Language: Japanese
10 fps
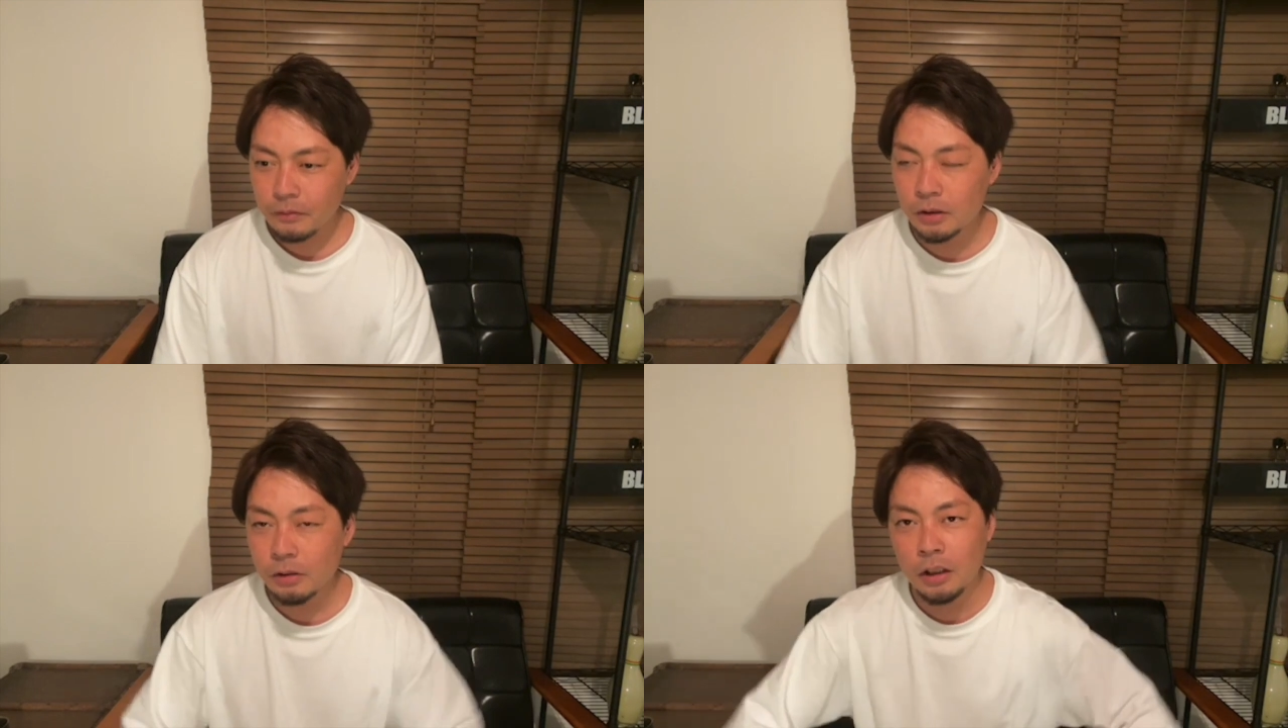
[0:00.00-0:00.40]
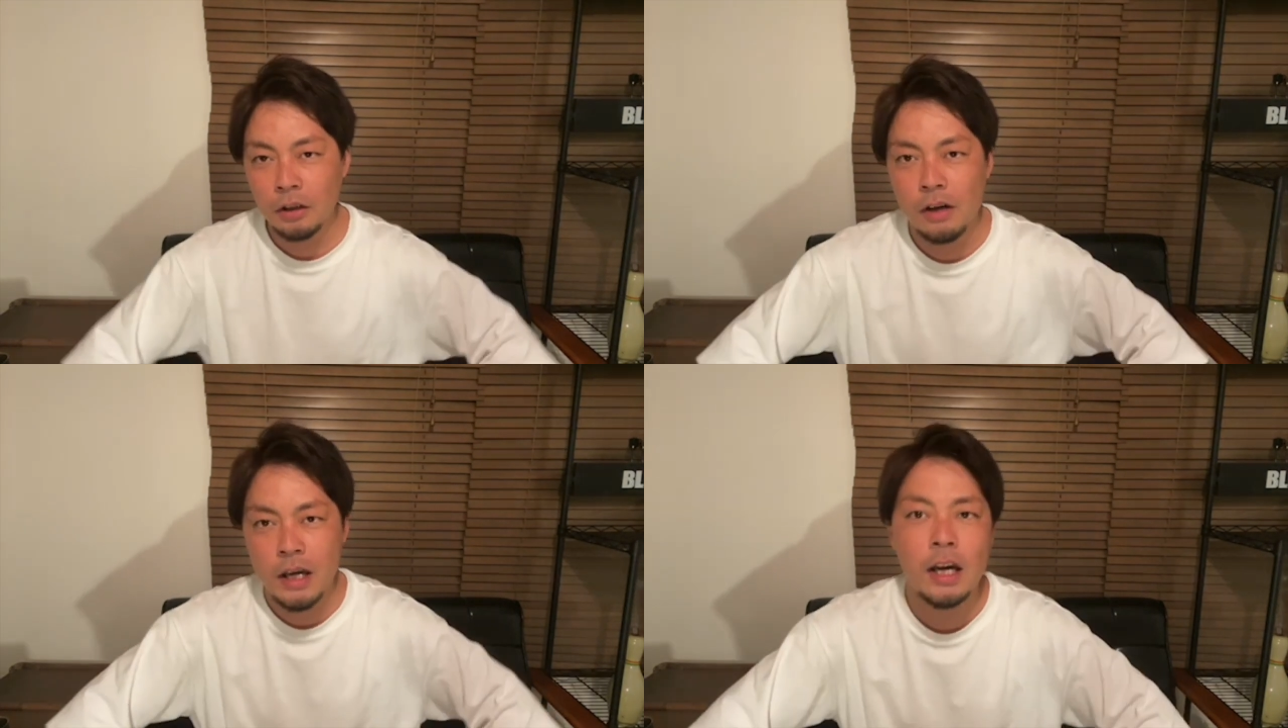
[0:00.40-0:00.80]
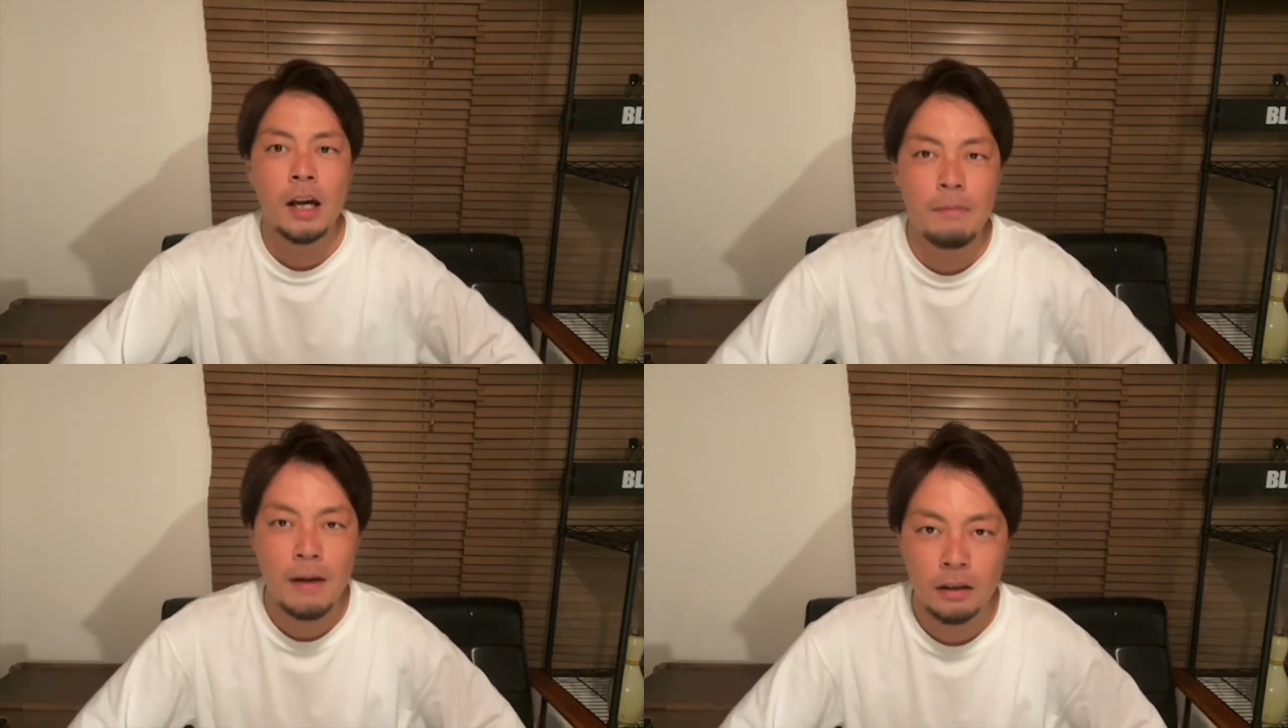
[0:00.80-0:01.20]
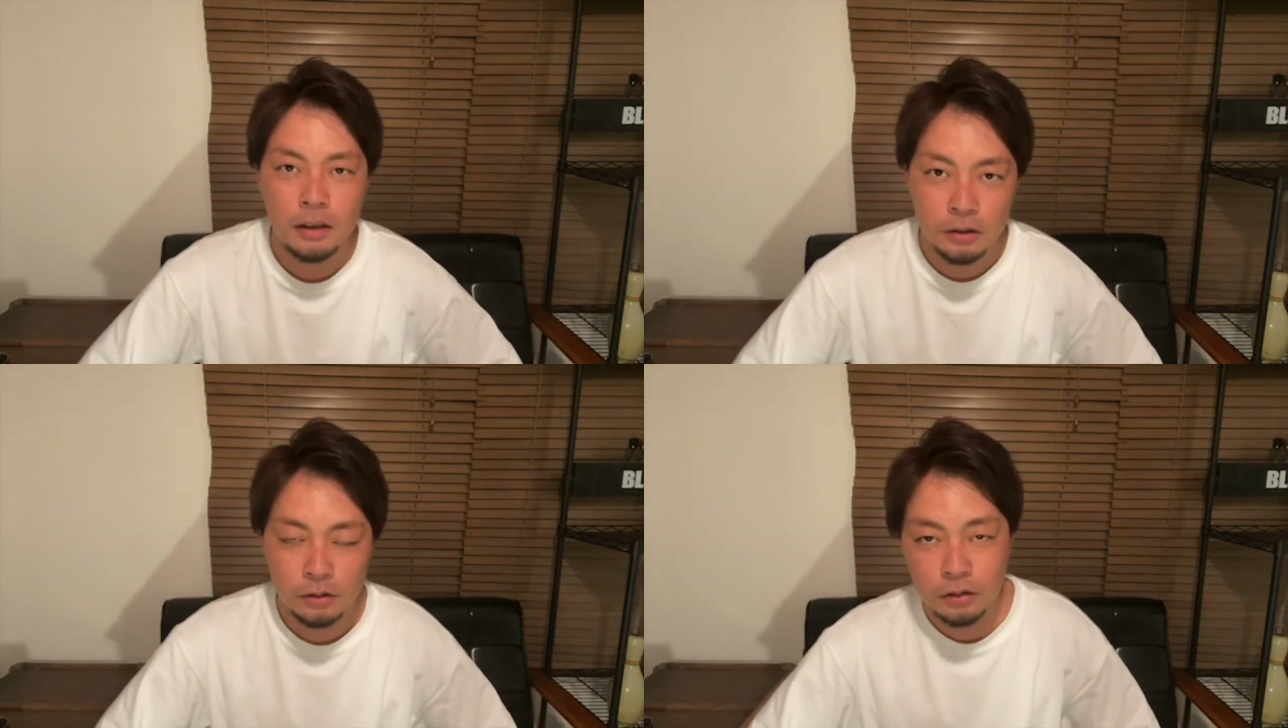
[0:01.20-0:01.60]
それの映画版っ
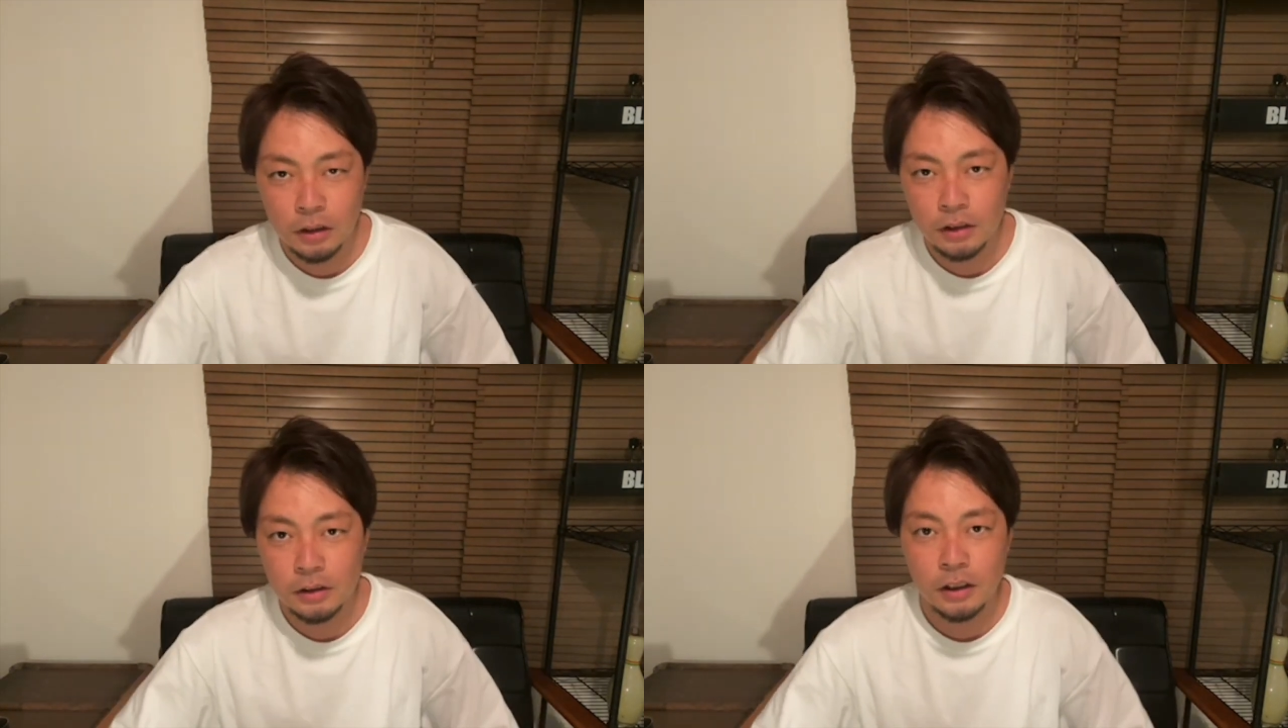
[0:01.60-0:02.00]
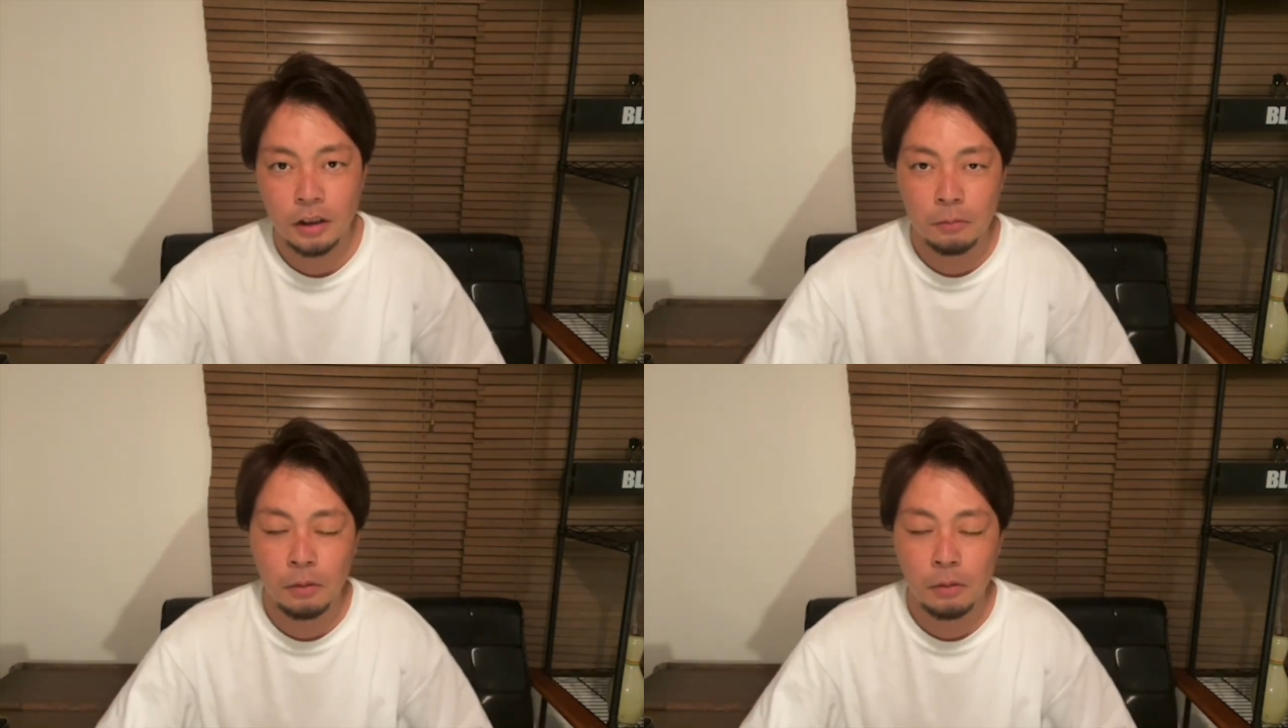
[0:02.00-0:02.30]
ていうことなんですけど